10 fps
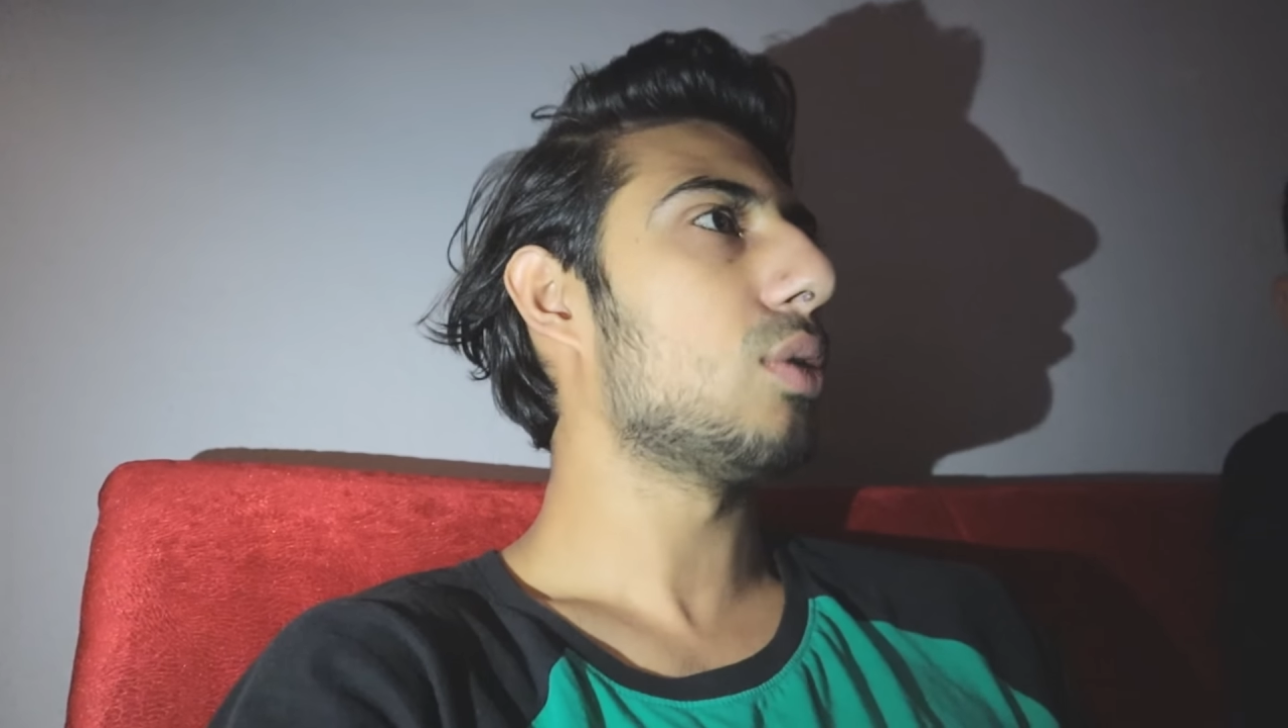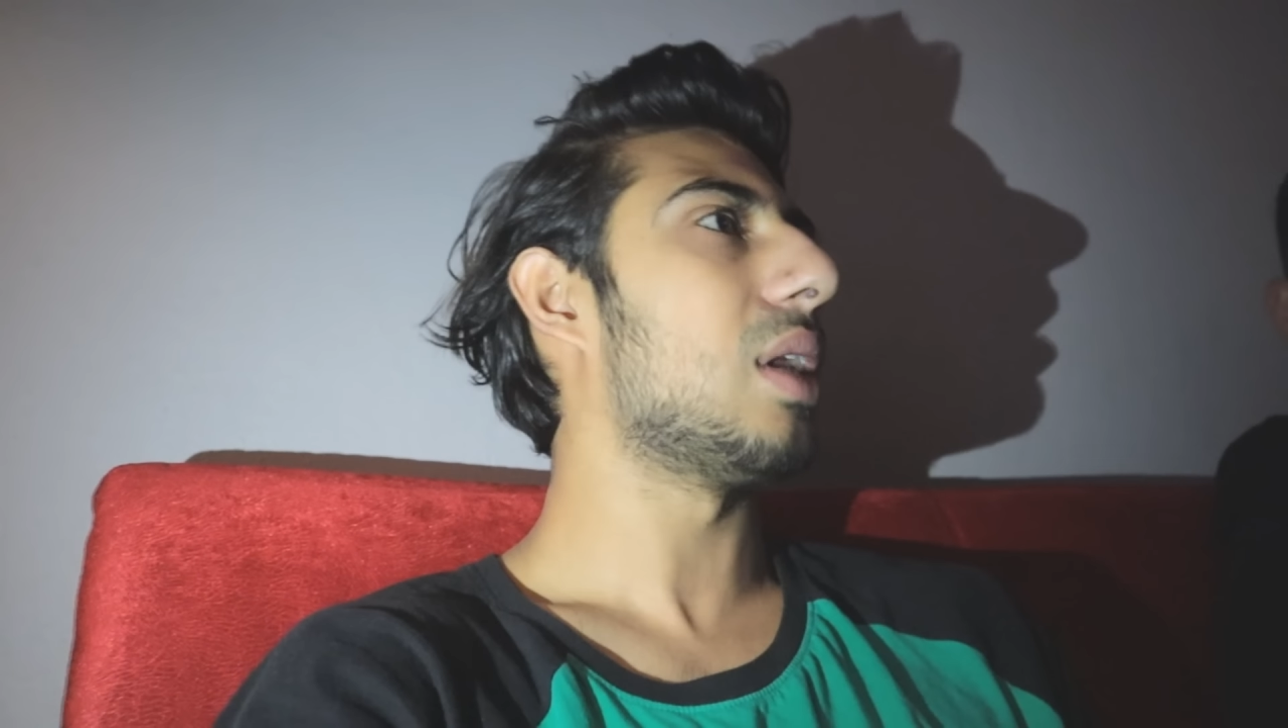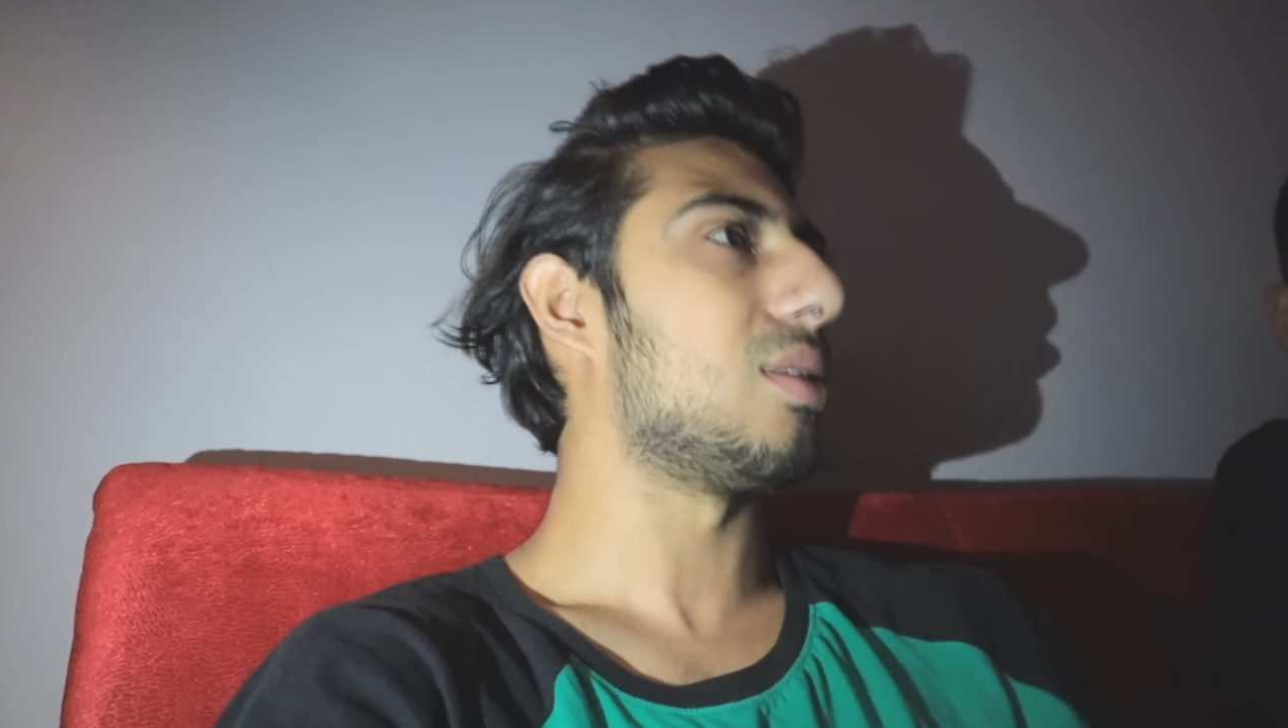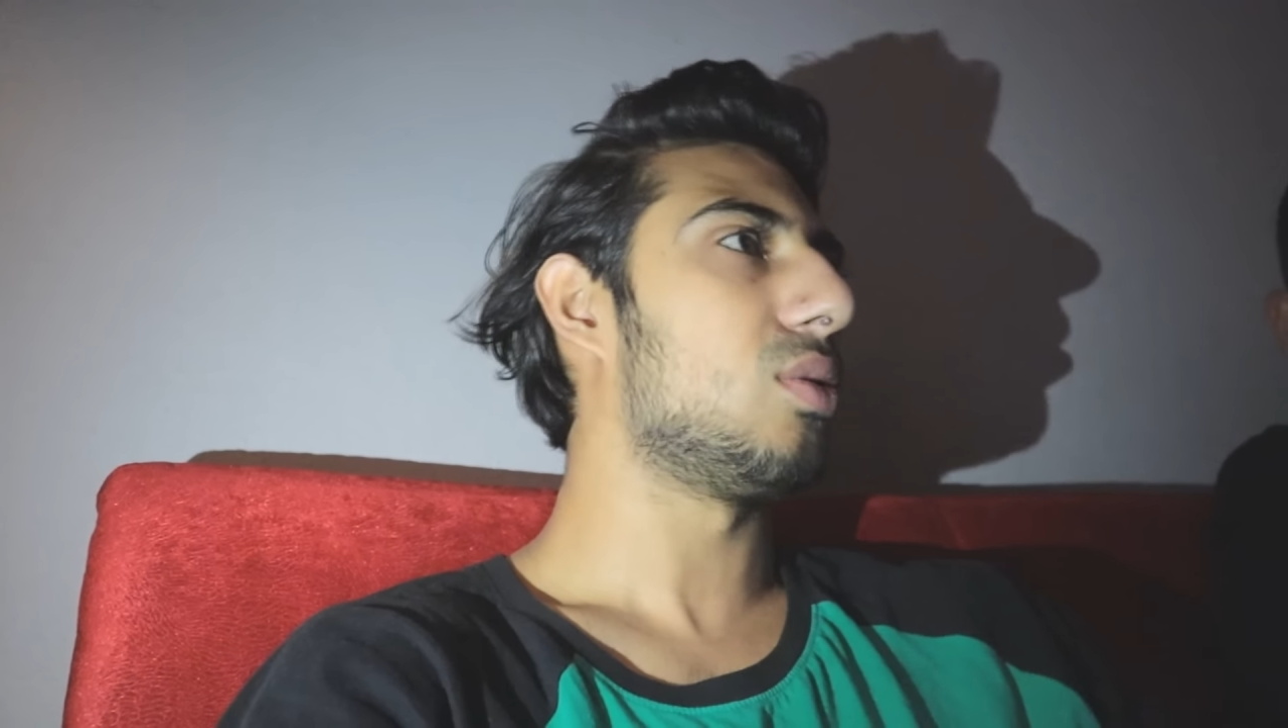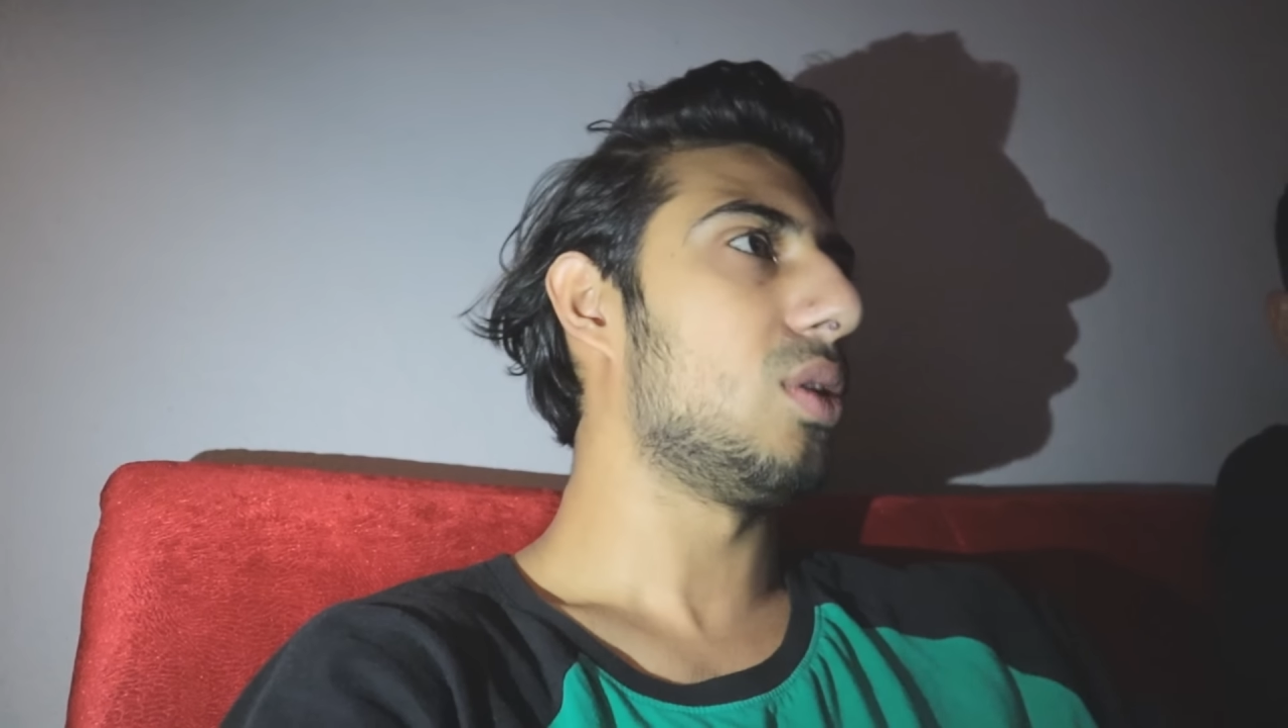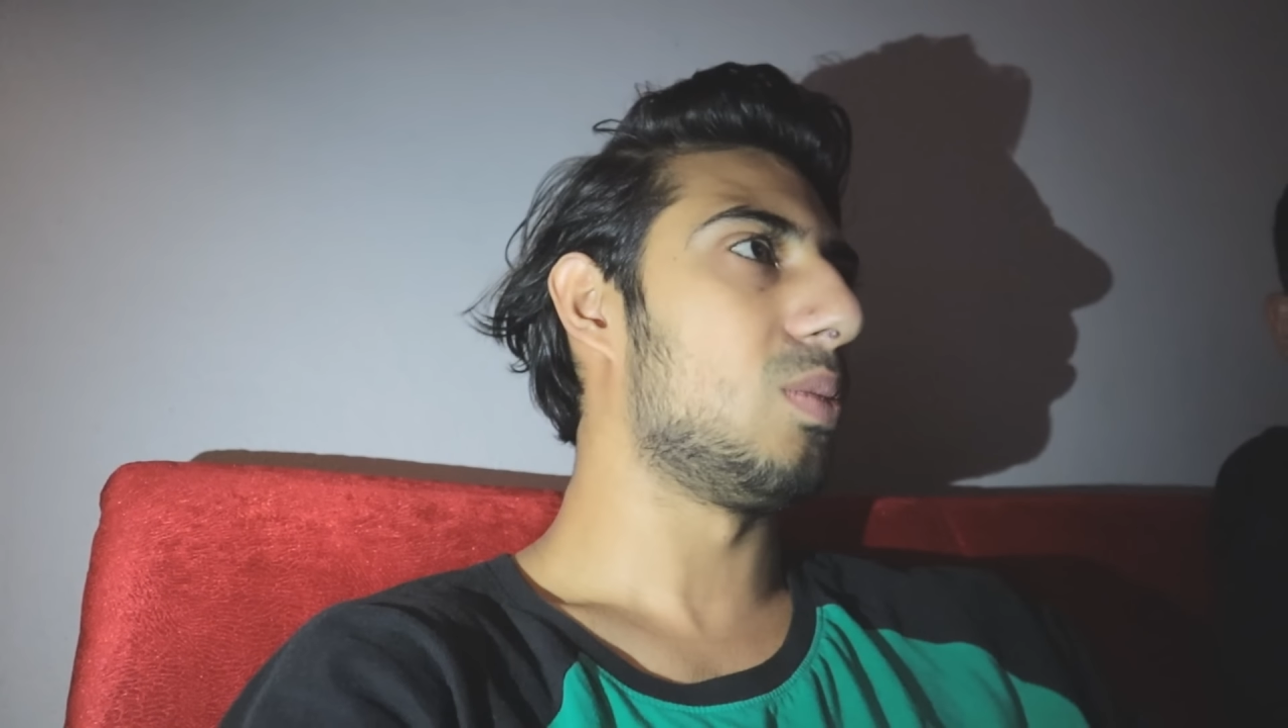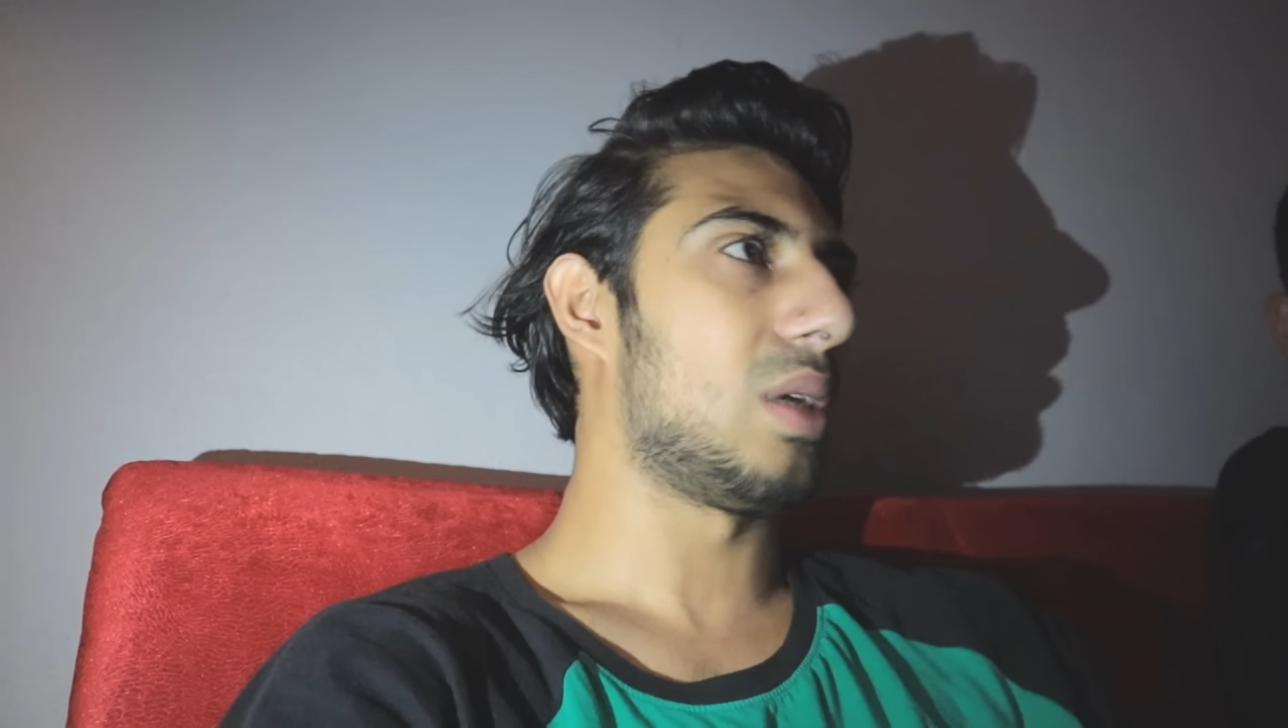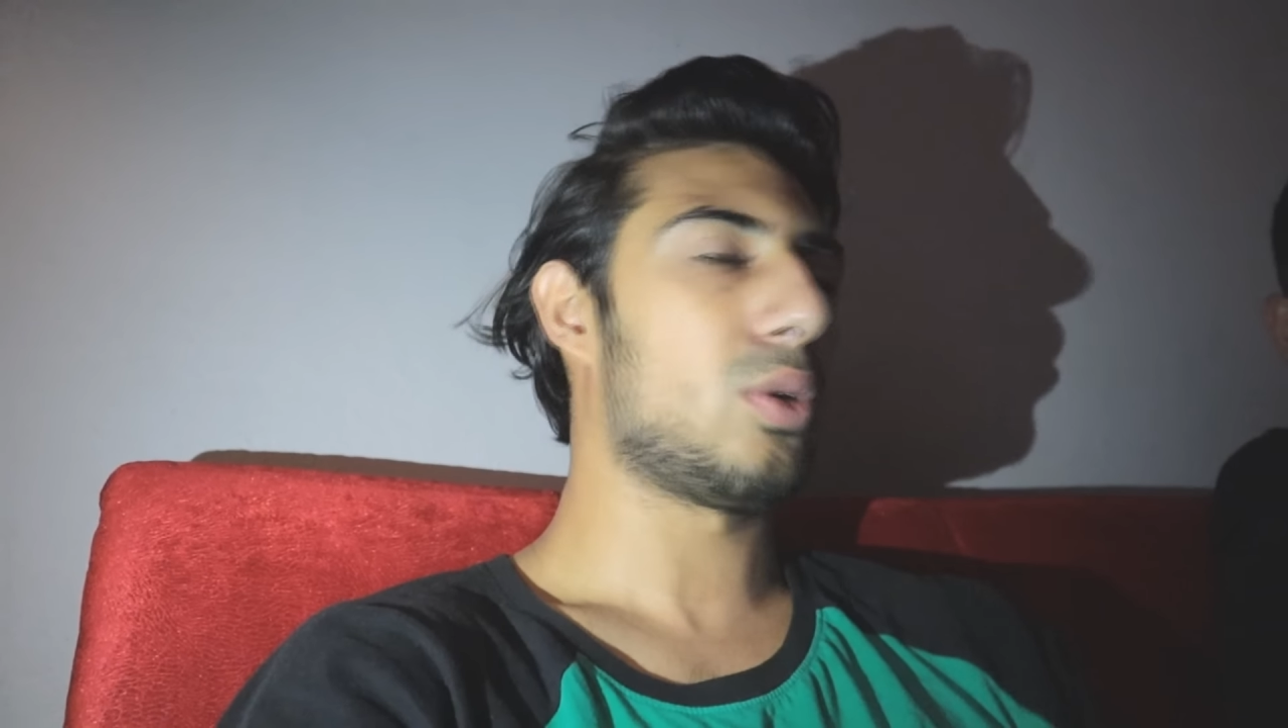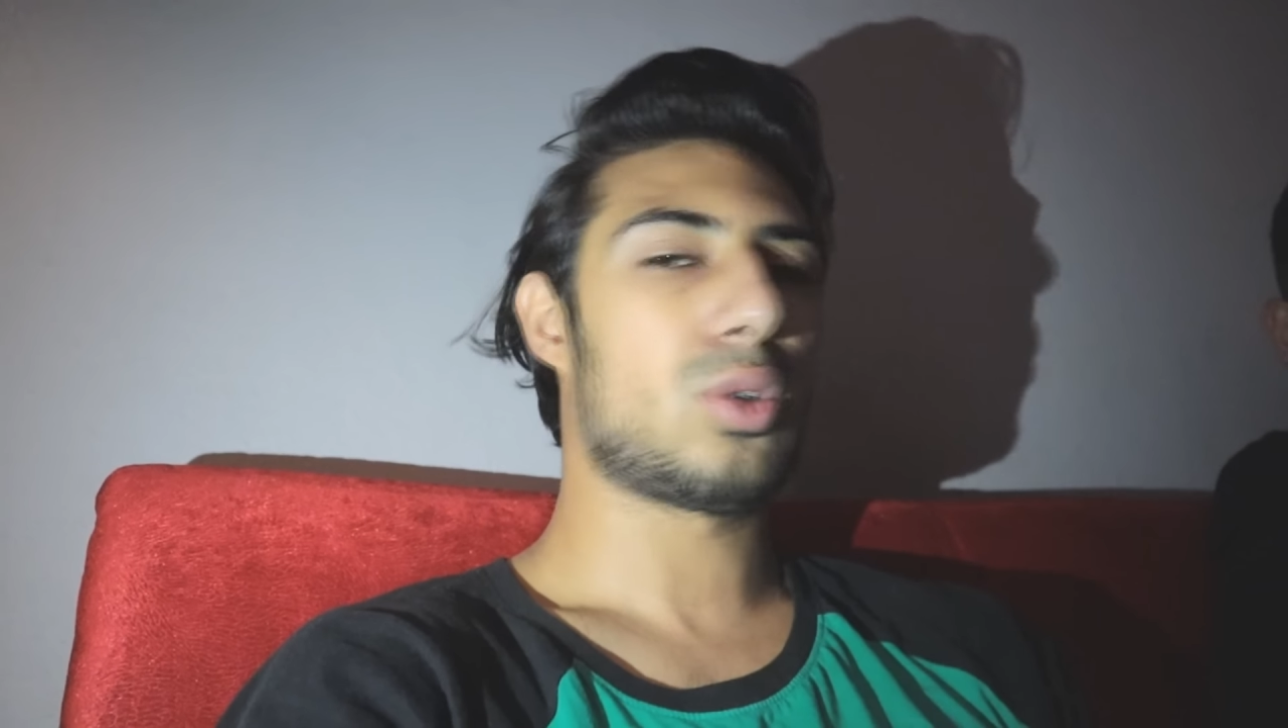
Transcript: gönderdin oğlum ya?